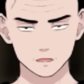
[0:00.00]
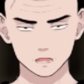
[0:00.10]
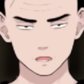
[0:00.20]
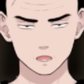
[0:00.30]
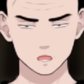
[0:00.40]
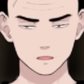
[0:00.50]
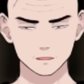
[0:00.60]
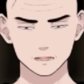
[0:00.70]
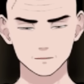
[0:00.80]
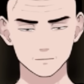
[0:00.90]
高音を出
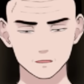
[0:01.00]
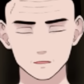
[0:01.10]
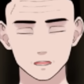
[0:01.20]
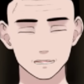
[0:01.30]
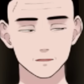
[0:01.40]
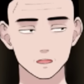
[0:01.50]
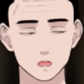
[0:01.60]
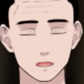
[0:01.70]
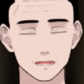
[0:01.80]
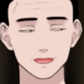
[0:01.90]
すっていうのは、その
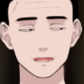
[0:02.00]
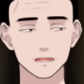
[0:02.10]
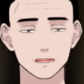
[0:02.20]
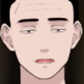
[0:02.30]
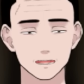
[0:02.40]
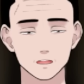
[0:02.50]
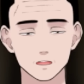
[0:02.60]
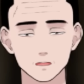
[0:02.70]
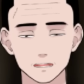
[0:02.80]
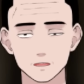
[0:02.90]
使い方が分かってるか
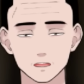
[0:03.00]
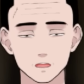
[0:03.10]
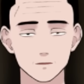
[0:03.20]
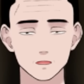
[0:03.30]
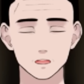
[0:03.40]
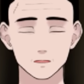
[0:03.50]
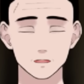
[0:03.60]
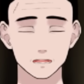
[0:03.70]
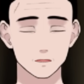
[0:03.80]
ら出せるわけですよね。